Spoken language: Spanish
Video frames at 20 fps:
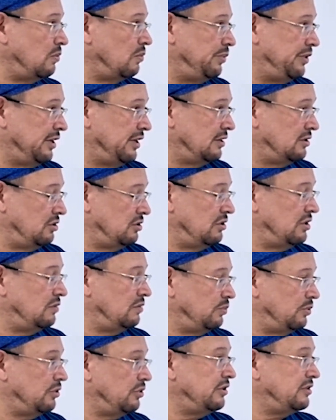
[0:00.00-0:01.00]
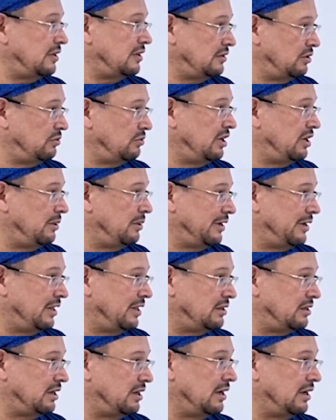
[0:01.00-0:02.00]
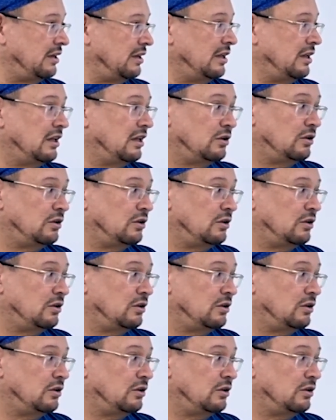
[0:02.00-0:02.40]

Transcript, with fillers: complicaciones por esta cirugía bariátrica.